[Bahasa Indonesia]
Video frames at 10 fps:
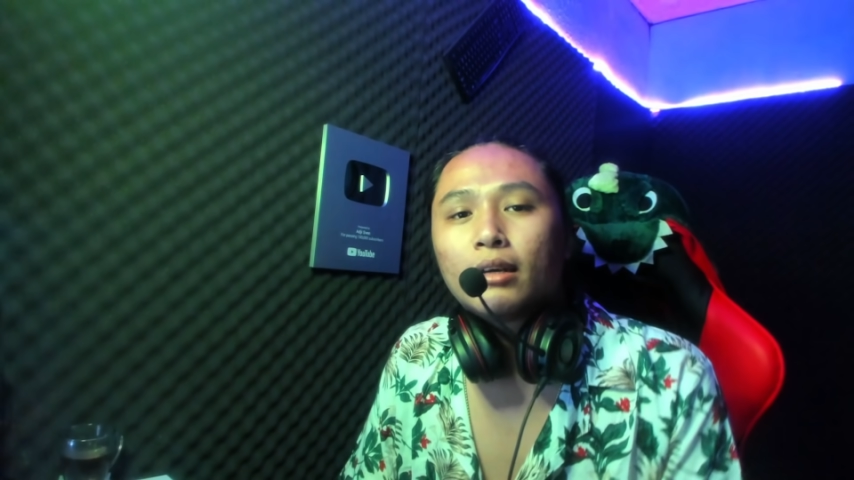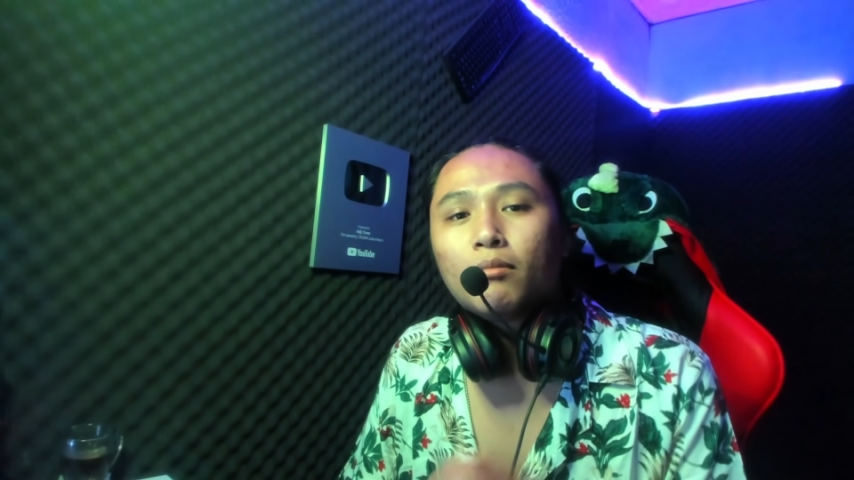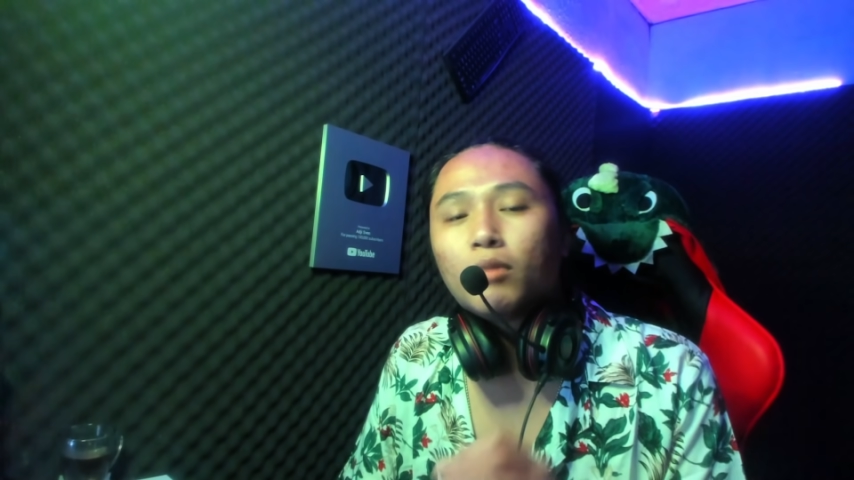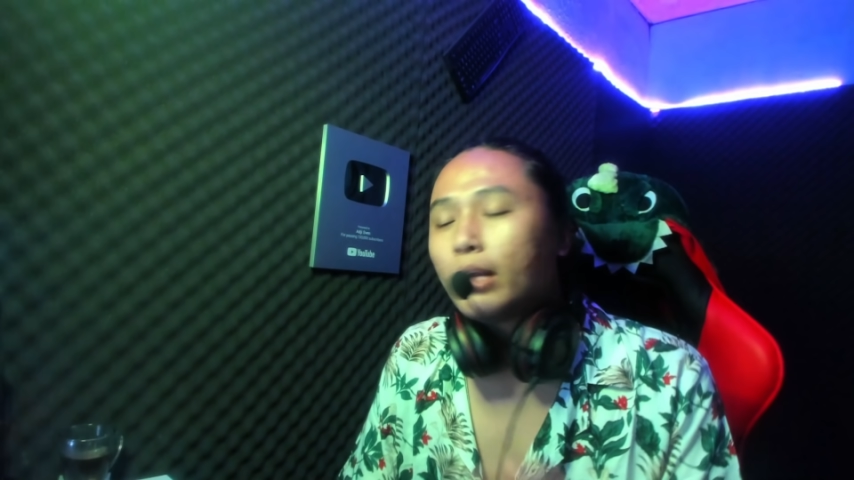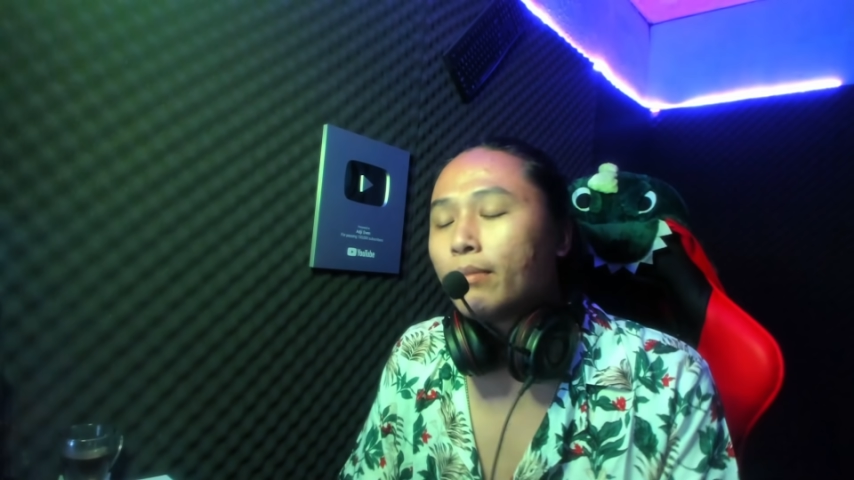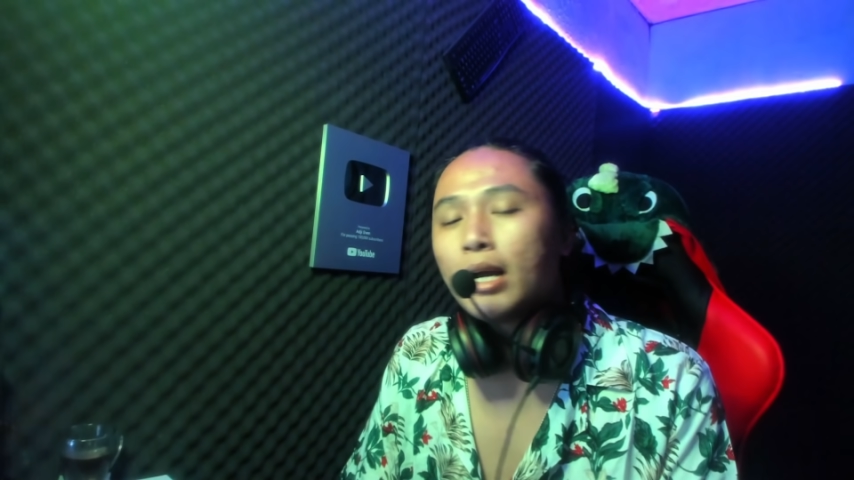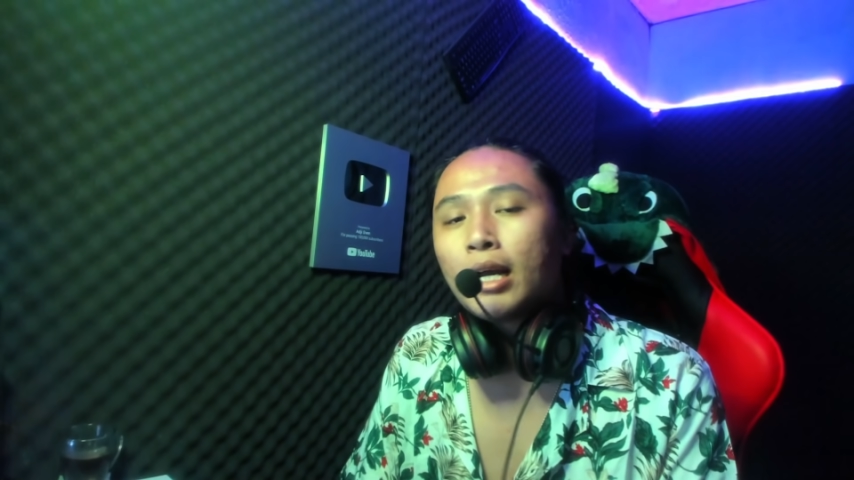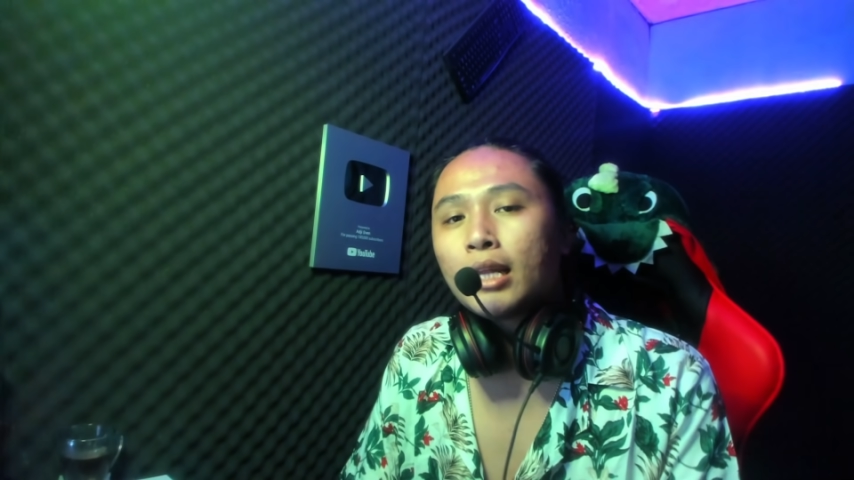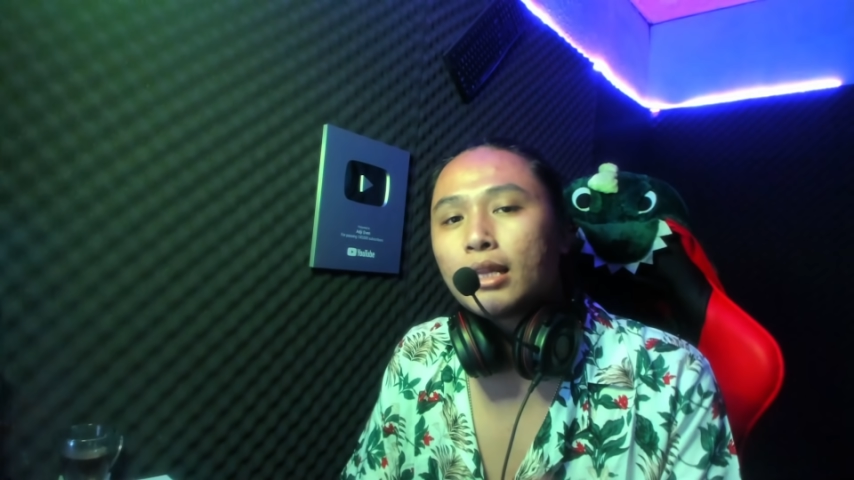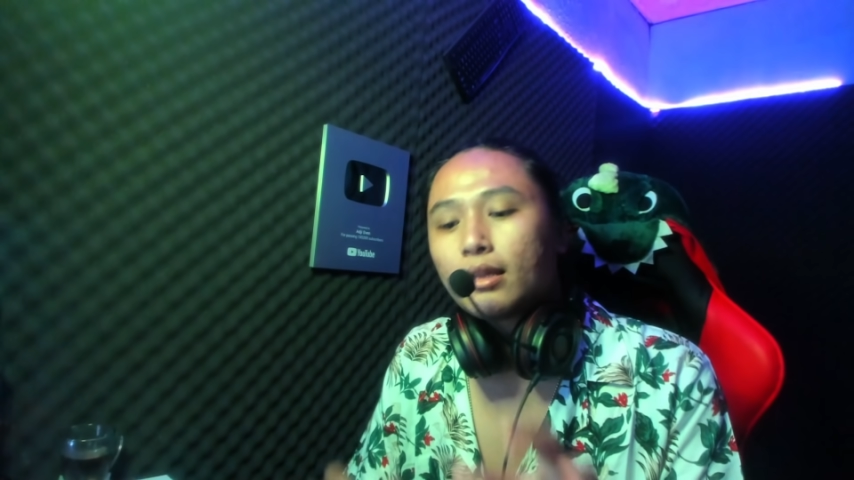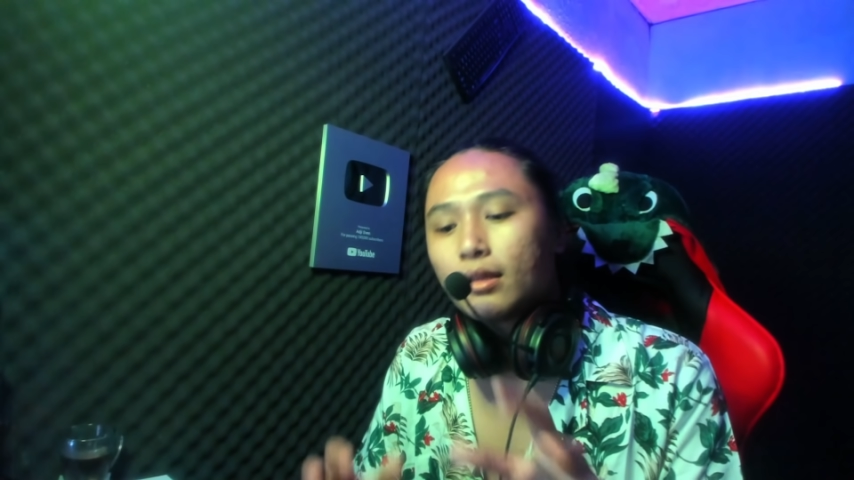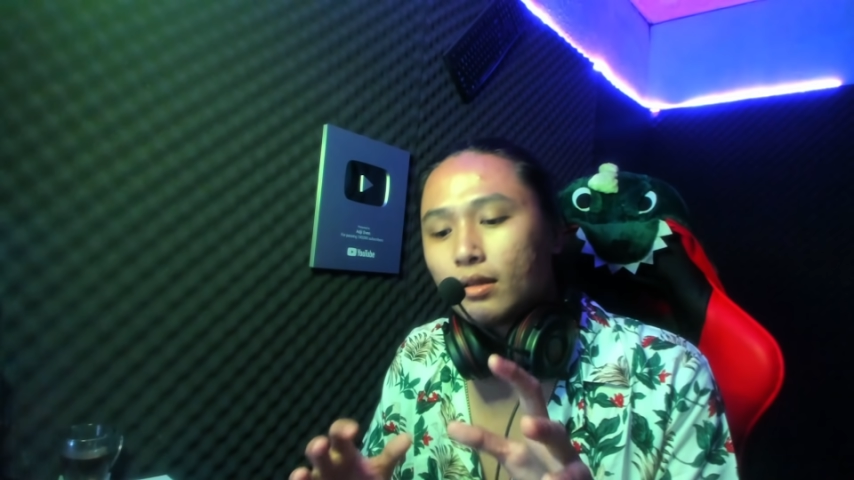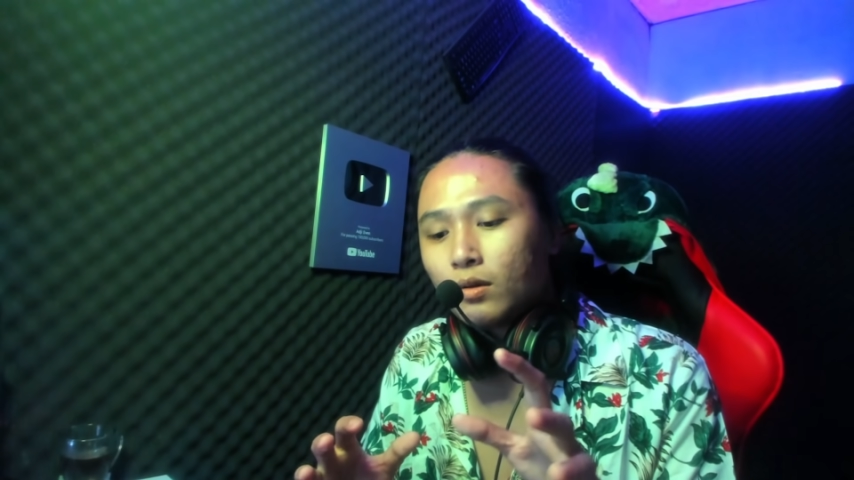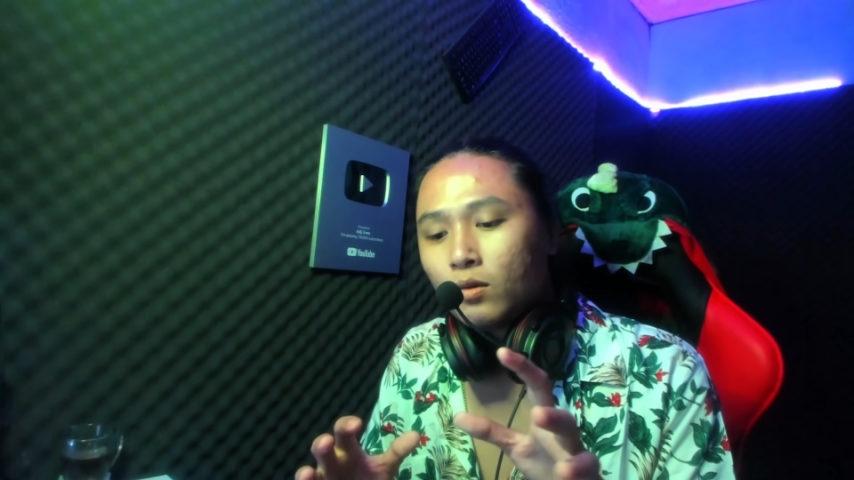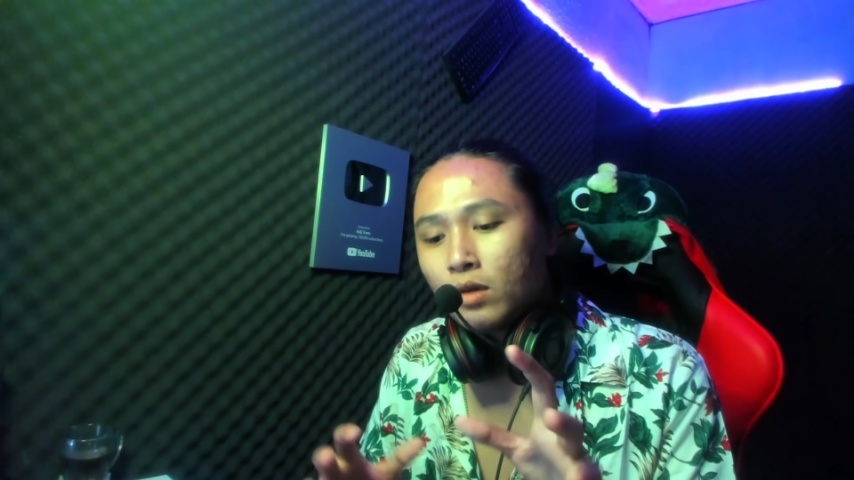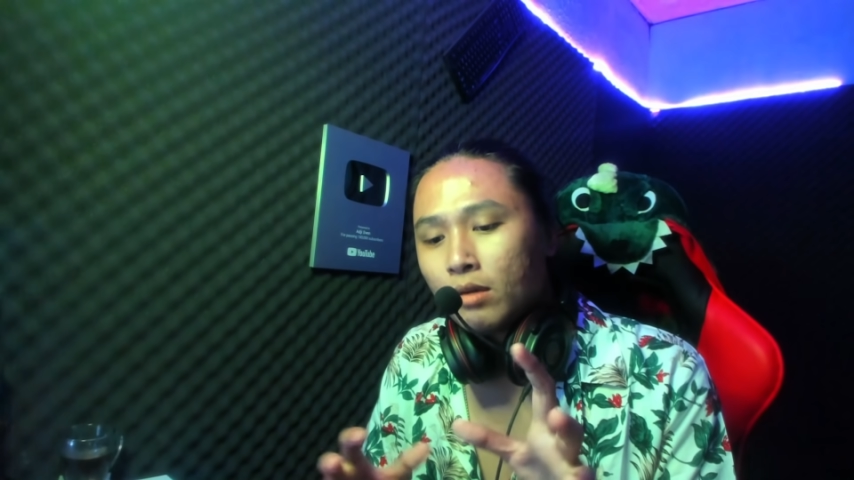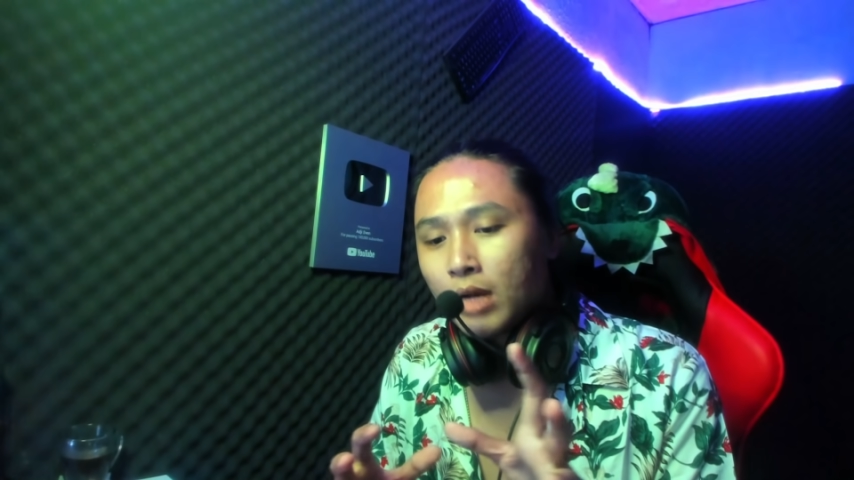Boleh banget, gue